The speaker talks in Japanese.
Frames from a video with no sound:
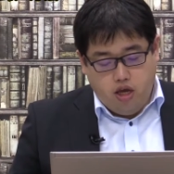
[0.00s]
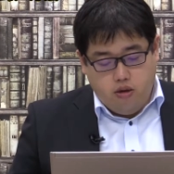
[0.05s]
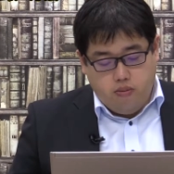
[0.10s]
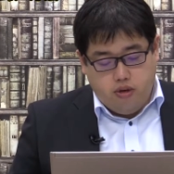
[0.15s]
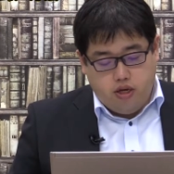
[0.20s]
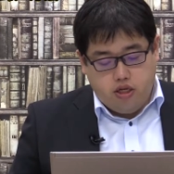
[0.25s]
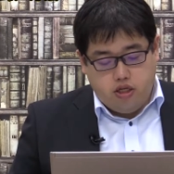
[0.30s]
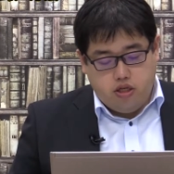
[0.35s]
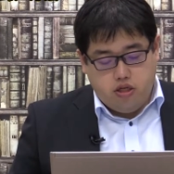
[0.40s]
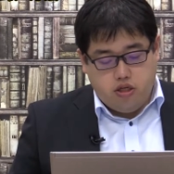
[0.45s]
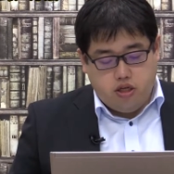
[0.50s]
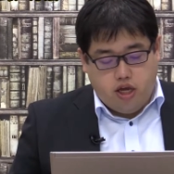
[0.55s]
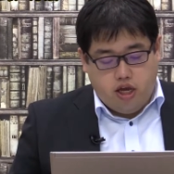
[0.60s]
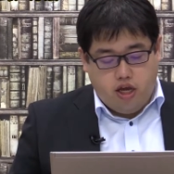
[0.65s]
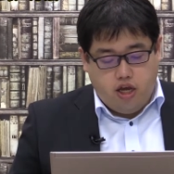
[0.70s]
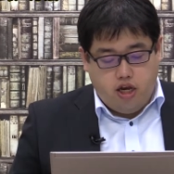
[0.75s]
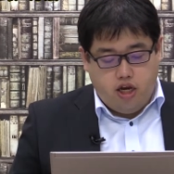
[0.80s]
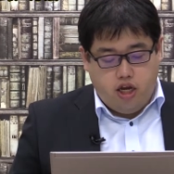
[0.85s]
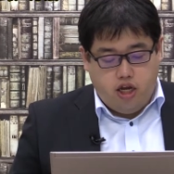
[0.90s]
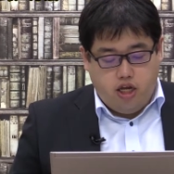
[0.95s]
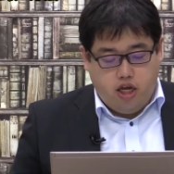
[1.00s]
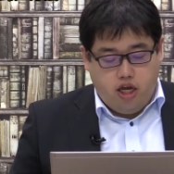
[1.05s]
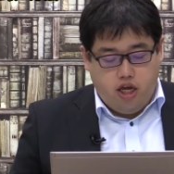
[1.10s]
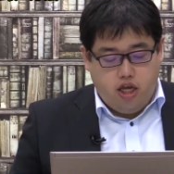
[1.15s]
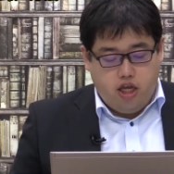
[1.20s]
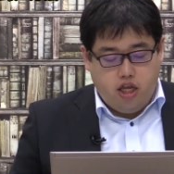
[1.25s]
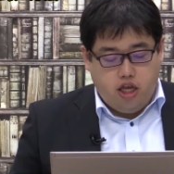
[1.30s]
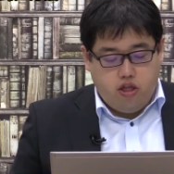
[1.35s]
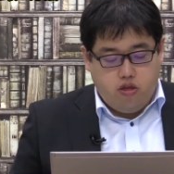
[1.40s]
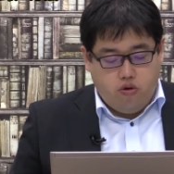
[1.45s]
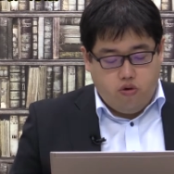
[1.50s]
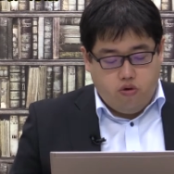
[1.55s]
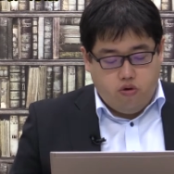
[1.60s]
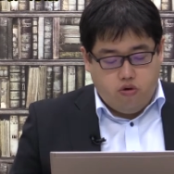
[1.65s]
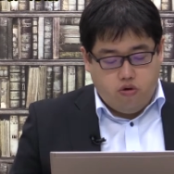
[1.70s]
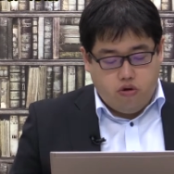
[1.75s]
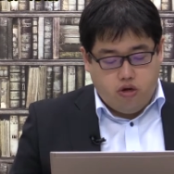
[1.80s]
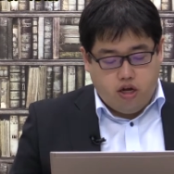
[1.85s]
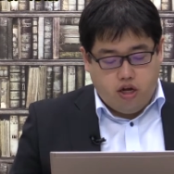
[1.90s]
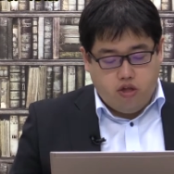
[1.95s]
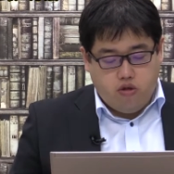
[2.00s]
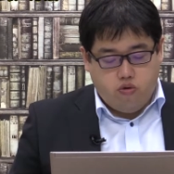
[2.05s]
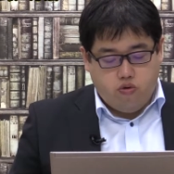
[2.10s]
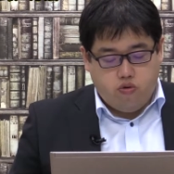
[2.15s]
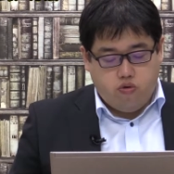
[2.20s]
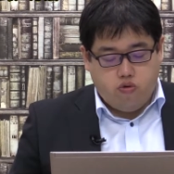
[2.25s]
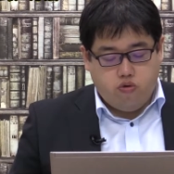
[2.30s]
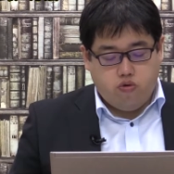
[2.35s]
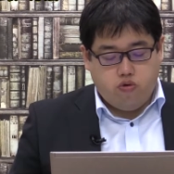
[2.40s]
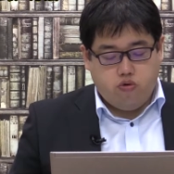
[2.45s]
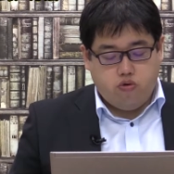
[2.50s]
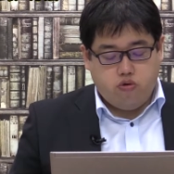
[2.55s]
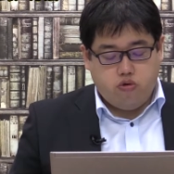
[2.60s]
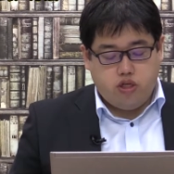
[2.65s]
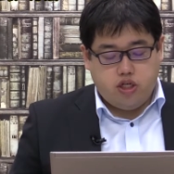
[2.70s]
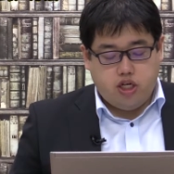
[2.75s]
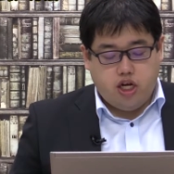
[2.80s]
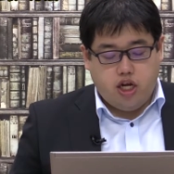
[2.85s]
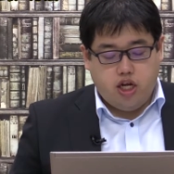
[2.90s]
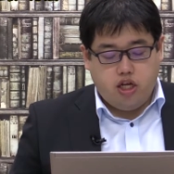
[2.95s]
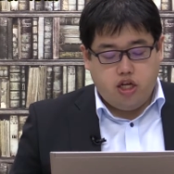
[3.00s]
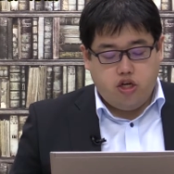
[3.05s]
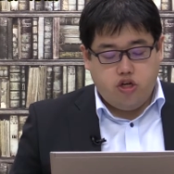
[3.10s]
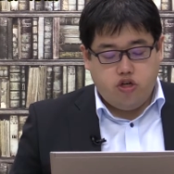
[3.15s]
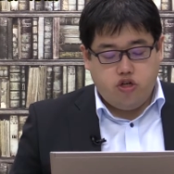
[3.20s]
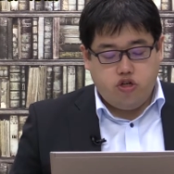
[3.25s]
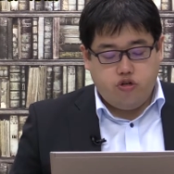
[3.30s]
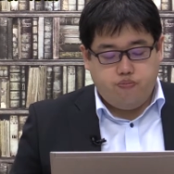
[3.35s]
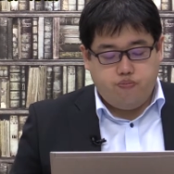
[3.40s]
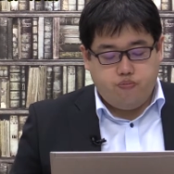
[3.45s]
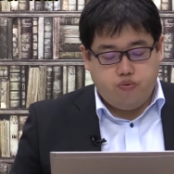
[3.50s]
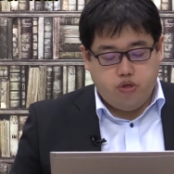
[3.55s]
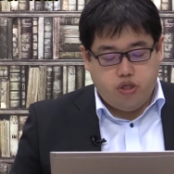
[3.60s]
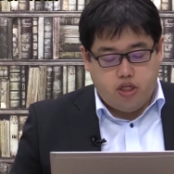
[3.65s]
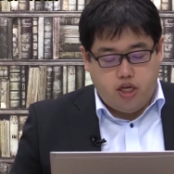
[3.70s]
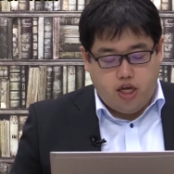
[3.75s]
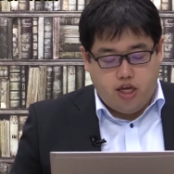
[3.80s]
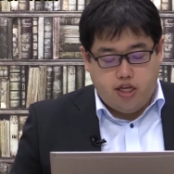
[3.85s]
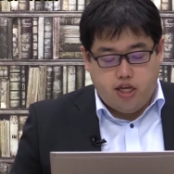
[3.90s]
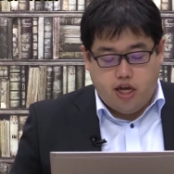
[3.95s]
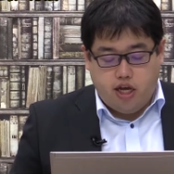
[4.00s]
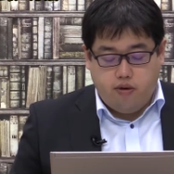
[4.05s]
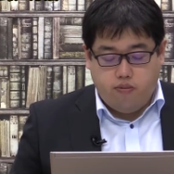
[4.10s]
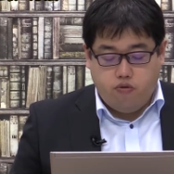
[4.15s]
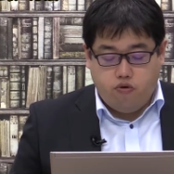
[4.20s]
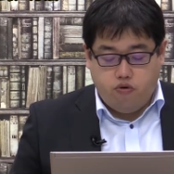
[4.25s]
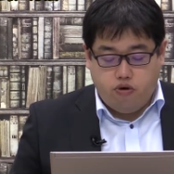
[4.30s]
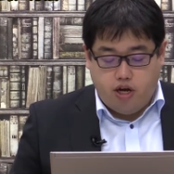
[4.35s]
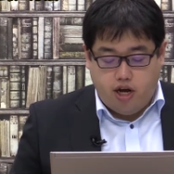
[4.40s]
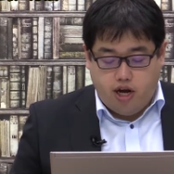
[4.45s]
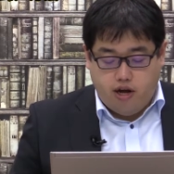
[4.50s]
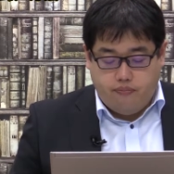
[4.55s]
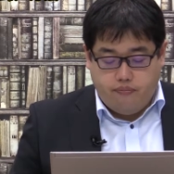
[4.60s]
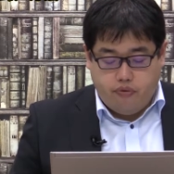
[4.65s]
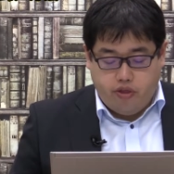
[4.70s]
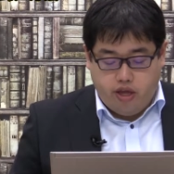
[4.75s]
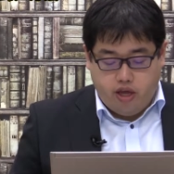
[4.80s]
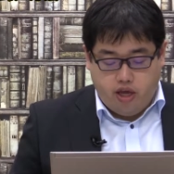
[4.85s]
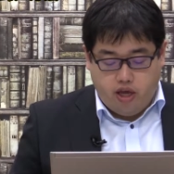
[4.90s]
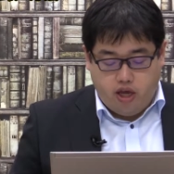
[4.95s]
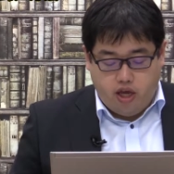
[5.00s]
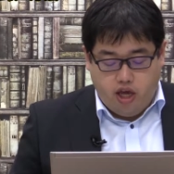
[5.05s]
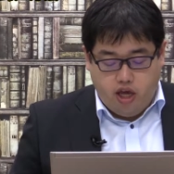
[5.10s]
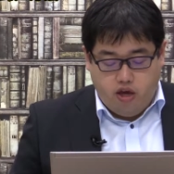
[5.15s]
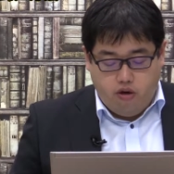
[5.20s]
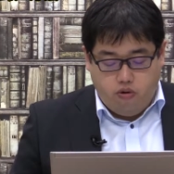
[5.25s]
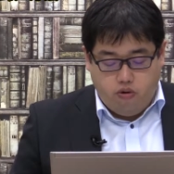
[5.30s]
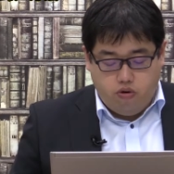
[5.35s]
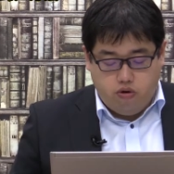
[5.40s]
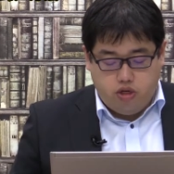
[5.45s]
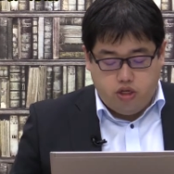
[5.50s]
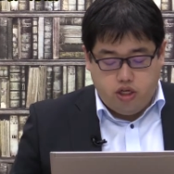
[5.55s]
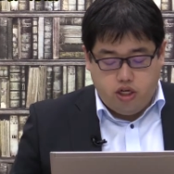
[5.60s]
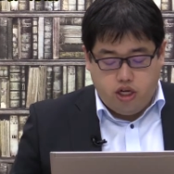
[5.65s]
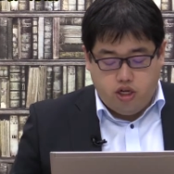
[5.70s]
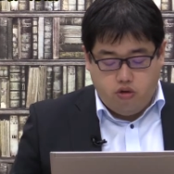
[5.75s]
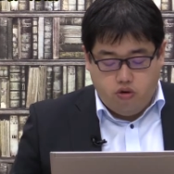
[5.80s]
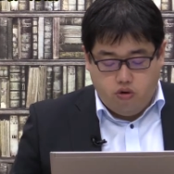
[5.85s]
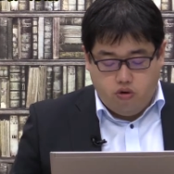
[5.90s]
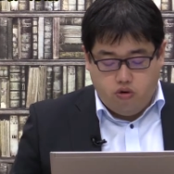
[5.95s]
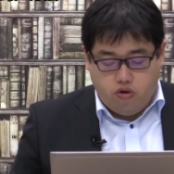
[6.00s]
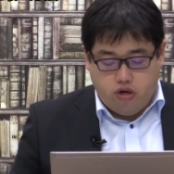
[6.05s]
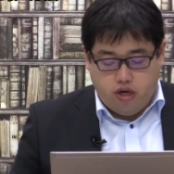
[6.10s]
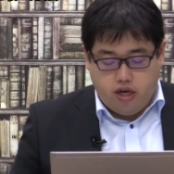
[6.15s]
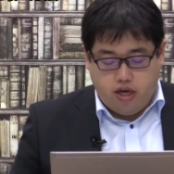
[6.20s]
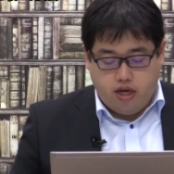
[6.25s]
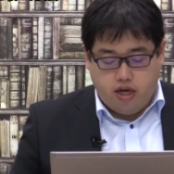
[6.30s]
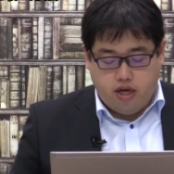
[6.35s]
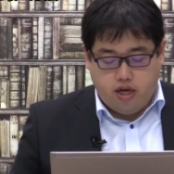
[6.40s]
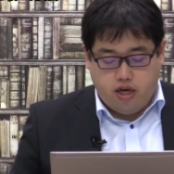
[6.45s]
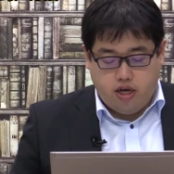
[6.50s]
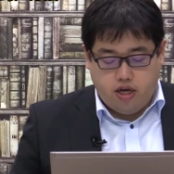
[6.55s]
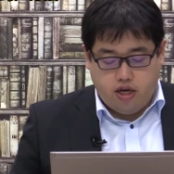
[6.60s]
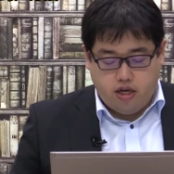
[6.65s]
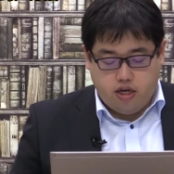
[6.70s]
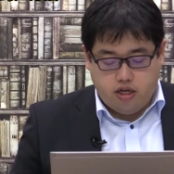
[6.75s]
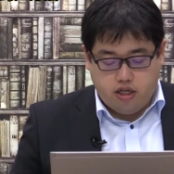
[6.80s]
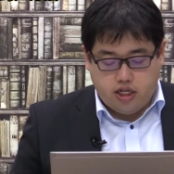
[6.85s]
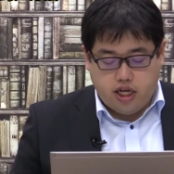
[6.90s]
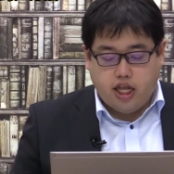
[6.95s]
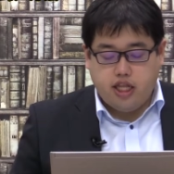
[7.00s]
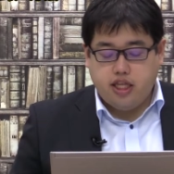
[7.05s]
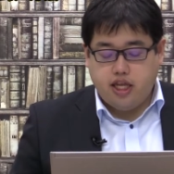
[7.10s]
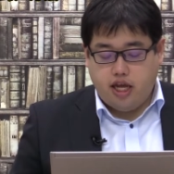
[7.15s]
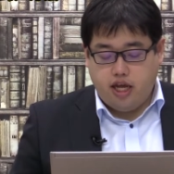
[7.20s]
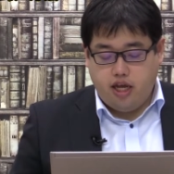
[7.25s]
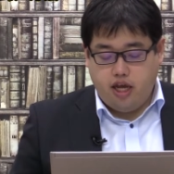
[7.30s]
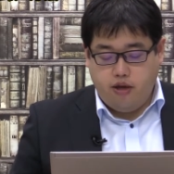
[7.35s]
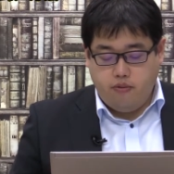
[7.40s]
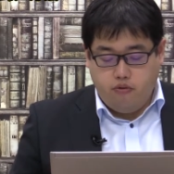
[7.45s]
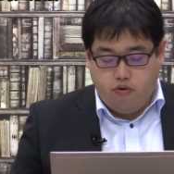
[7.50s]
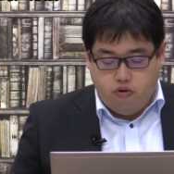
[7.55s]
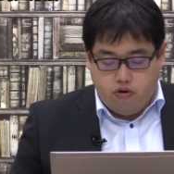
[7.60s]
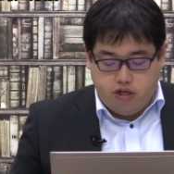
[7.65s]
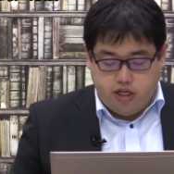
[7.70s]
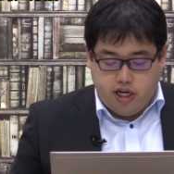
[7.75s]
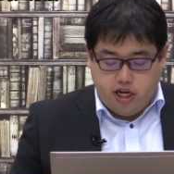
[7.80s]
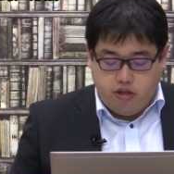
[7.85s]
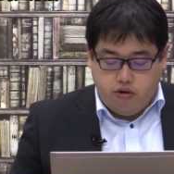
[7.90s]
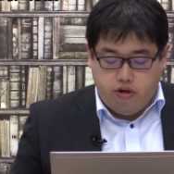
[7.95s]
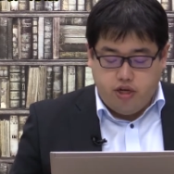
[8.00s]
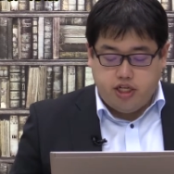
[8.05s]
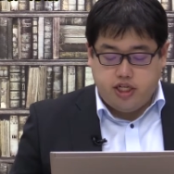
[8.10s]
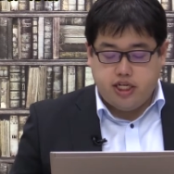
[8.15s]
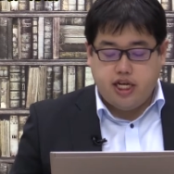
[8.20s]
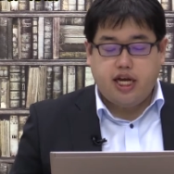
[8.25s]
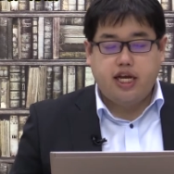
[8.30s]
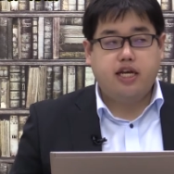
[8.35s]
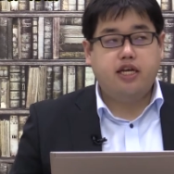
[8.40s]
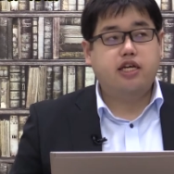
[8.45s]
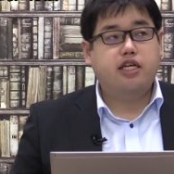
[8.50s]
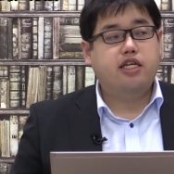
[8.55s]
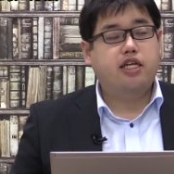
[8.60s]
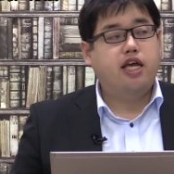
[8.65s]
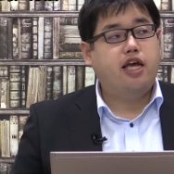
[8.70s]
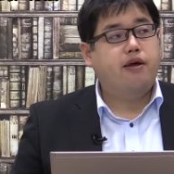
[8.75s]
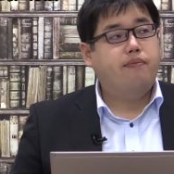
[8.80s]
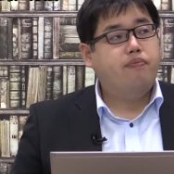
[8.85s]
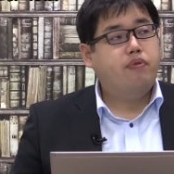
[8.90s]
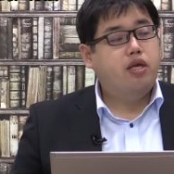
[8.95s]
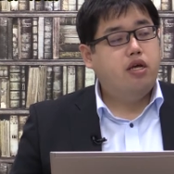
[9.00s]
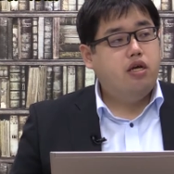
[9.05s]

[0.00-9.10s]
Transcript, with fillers: まず、え理系だと、あの時間90分で大問が、え A 方式だと、え3台 M 方式だと1台で